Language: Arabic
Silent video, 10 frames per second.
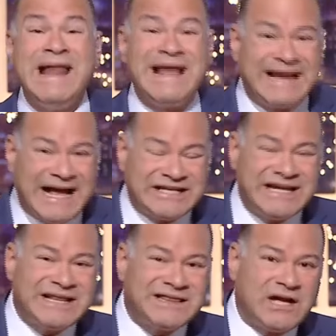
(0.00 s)
لكن
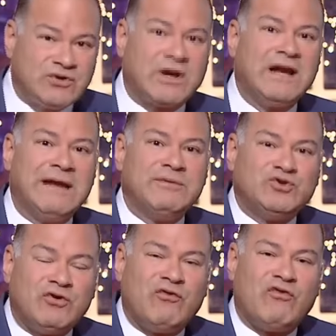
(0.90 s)
عشان يطلع الدور اللي احنا
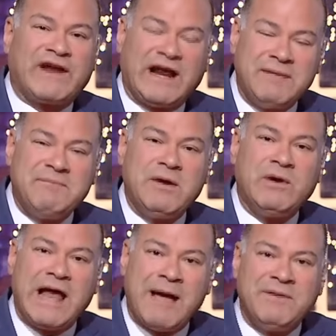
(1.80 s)
بنشوفه وفرحانين بيه
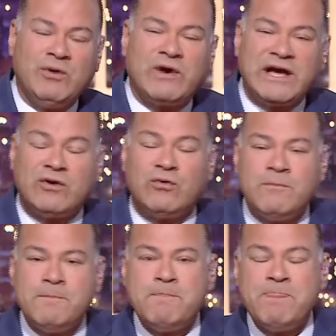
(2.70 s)
والقمح وغيره
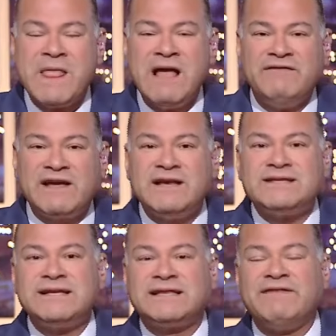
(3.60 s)
في
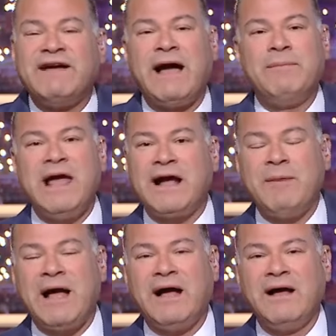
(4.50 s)
قصه كفاح قبلها يا
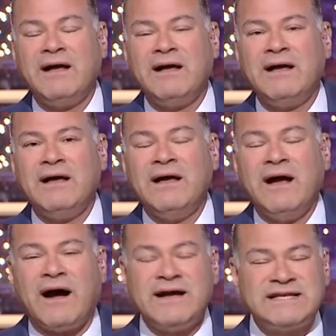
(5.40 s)
جماعه
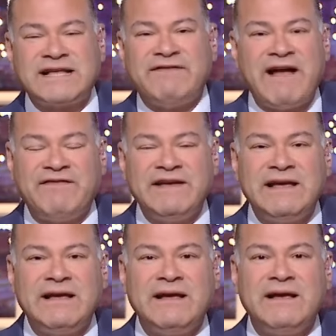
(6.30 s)
قصه كفاح
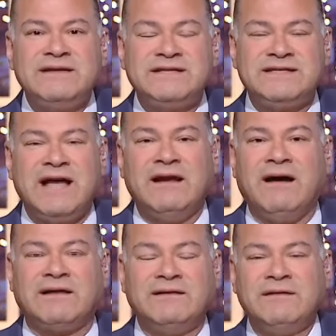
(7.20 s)
في استصلاح
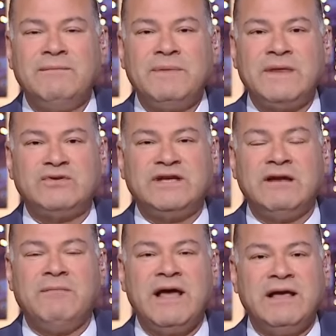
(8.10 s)
الارض توصيل
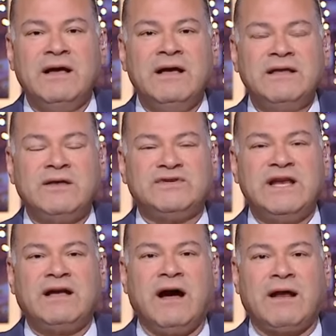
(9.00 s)
الميه
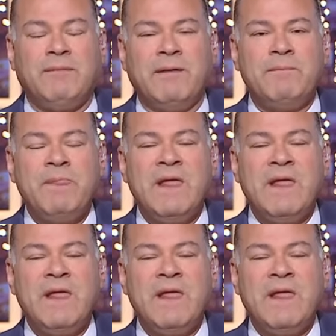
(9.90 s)
توصيل الكهرباء